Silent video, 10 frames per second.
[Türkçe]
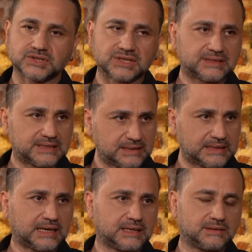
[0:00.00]
ciddi
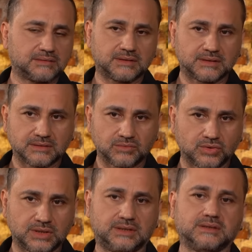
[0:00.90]
yani e,
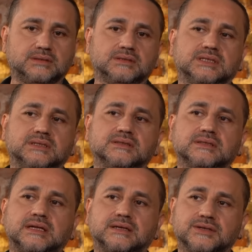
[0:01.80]
böyle
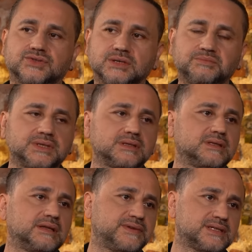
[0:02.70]
sıkıntılar yaşayıp
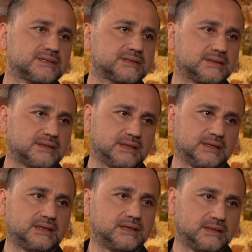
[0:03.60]
bir nefes
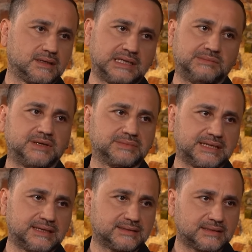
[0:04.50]
hani e, almam
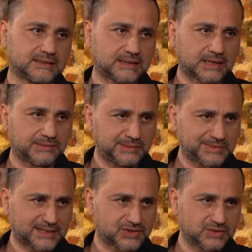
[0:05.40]
gerektiğine karar
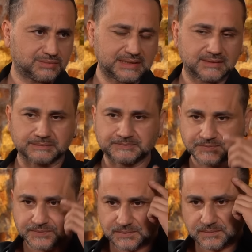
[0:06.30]
verip kaçtım gittim.
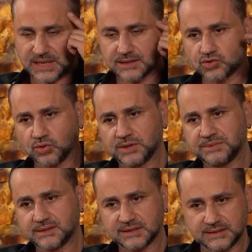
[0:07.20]
Sonra
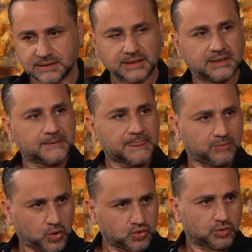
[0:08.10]
bir gittin derken
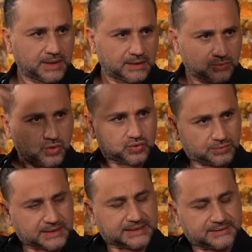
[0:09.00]
bir Bodrum'a ha,
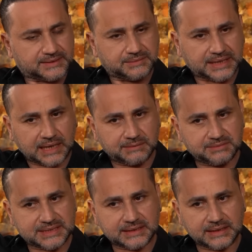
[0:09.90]
Bodrum'a gittim, gittim yani.
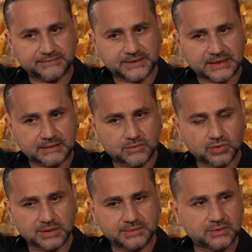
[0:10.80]
Bir, bir sene falan
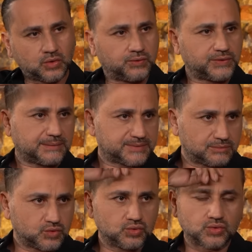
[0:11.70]
böyle bir off
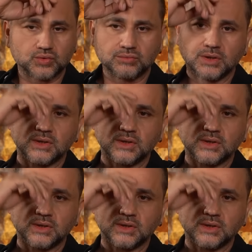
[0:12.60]
yaptım, durdum.